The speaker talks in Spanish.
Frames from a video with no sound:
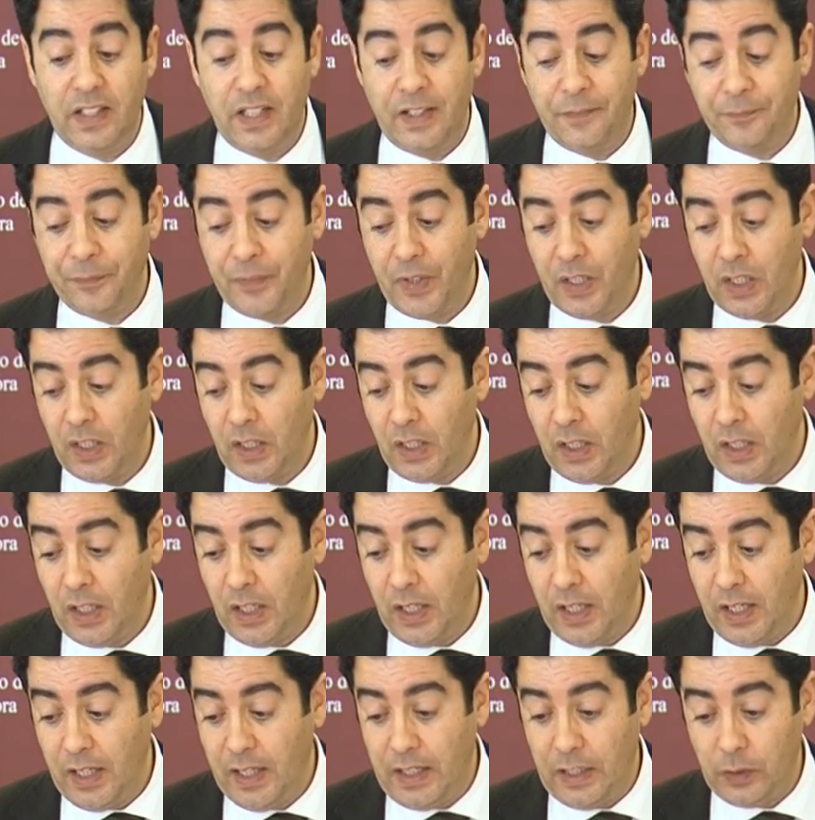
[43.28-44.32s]
ya
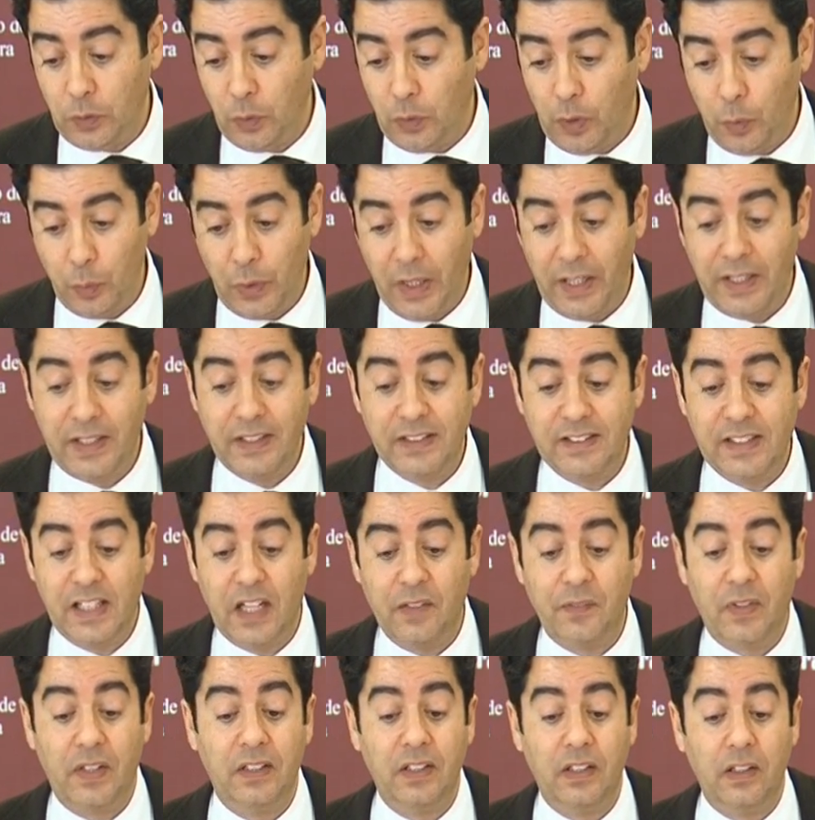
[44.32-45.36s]
era toda una crisis
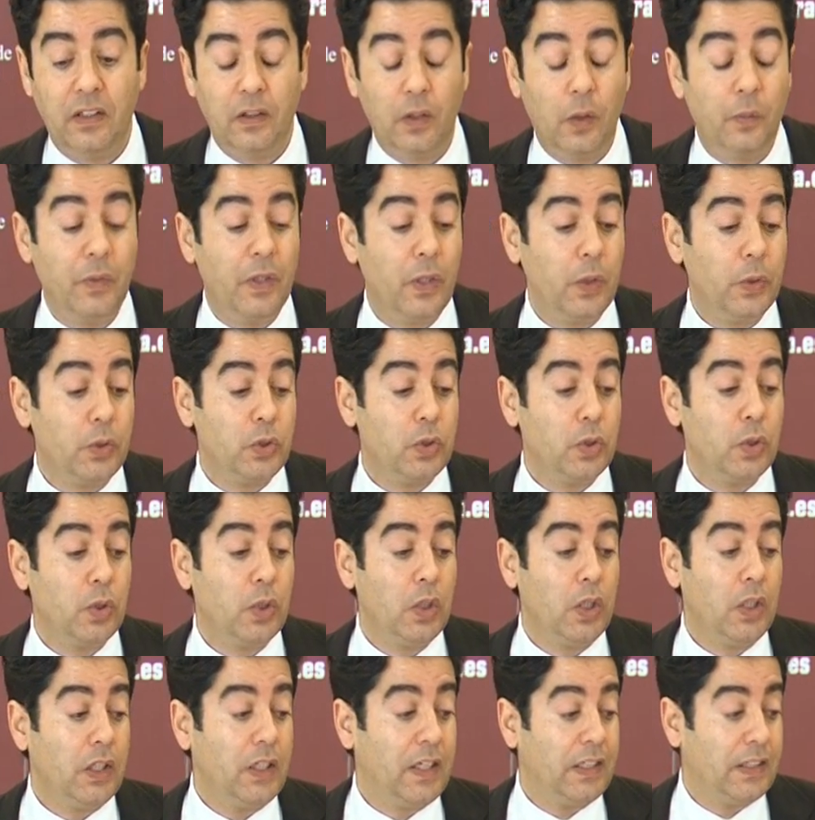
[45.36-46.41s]
a partir del 2008
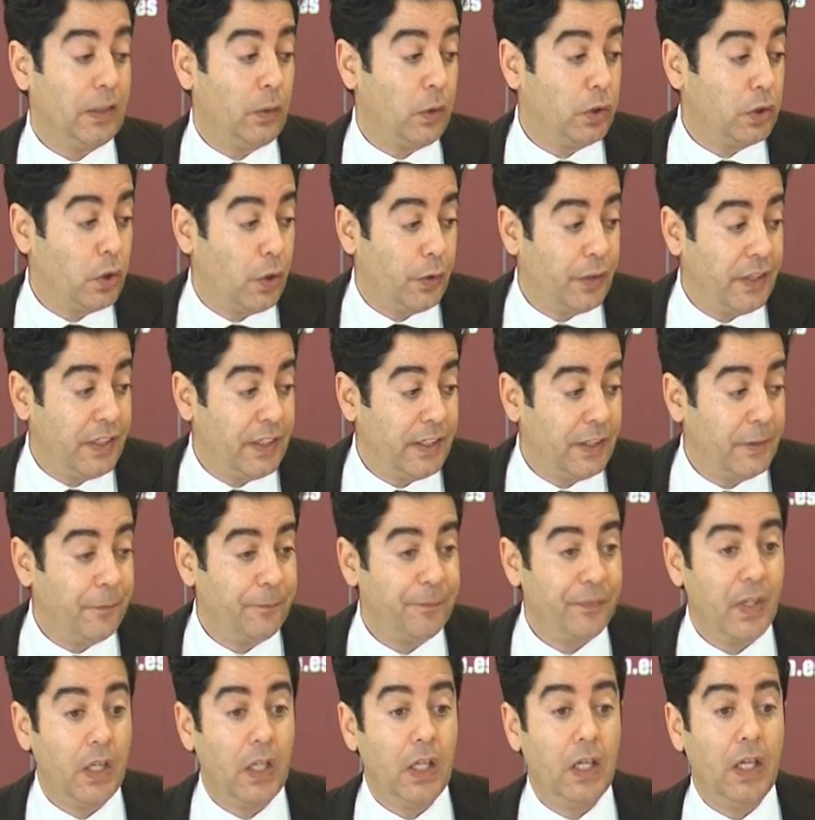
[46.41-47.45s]
y hasta nuestros días.
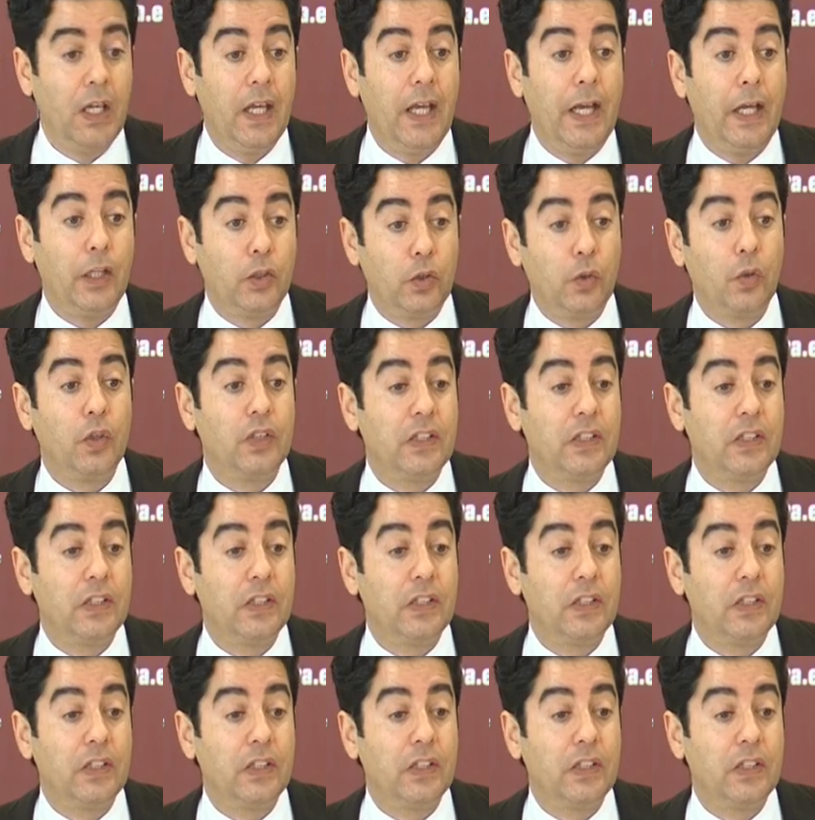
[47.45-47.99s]
En todo